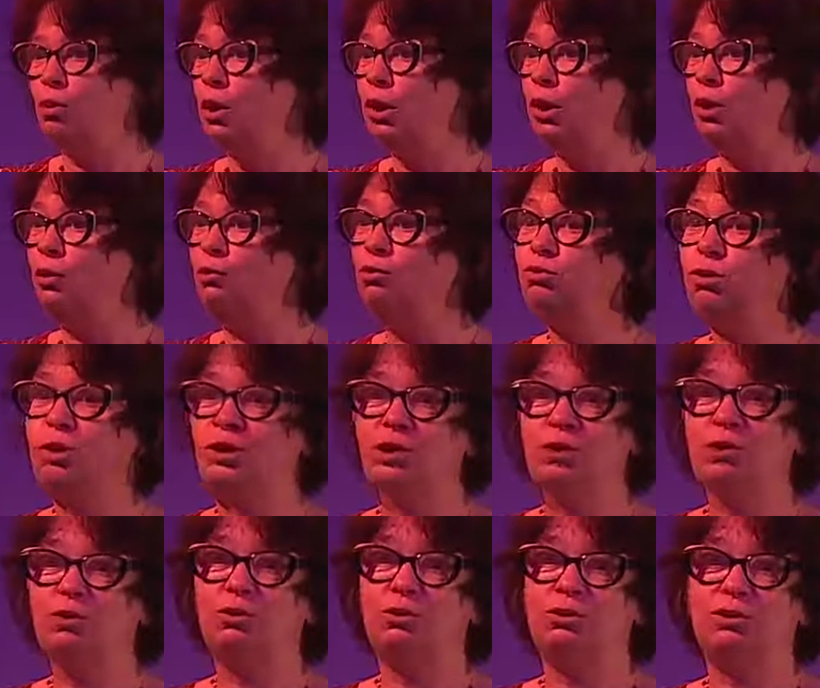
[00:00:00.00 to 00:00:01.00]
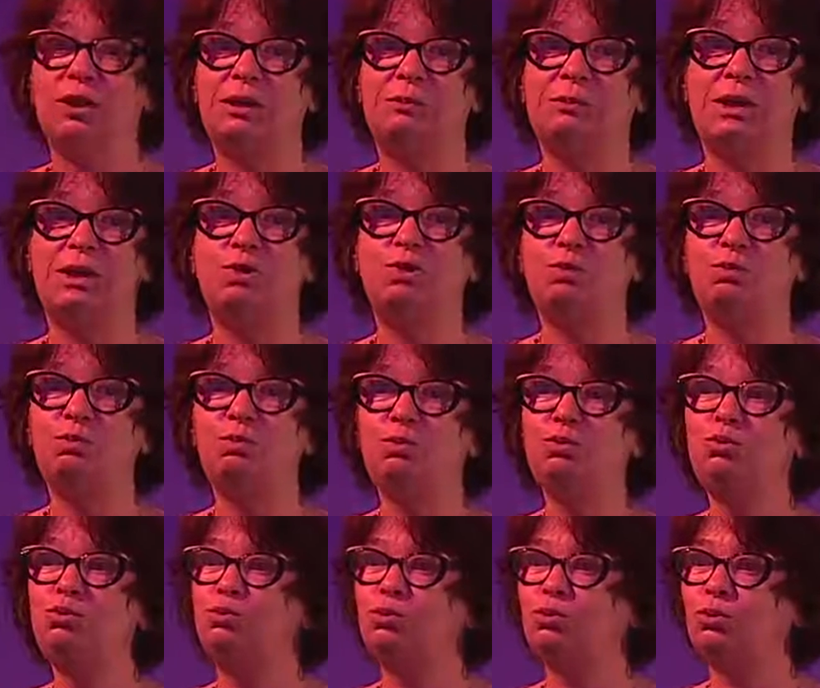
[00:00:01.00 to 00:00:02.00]
et on voudrait que ça marche
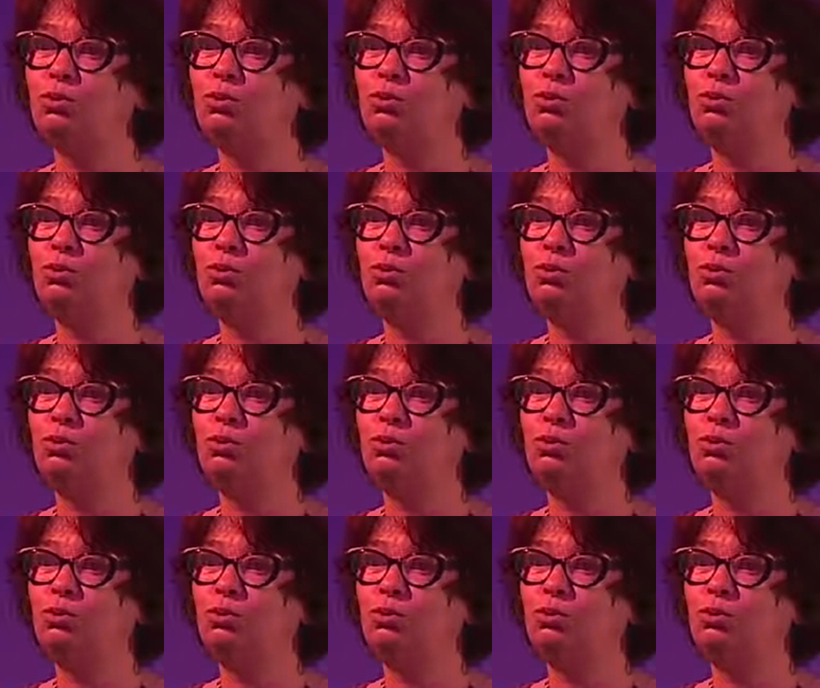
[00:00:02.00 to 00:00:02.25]
plus pour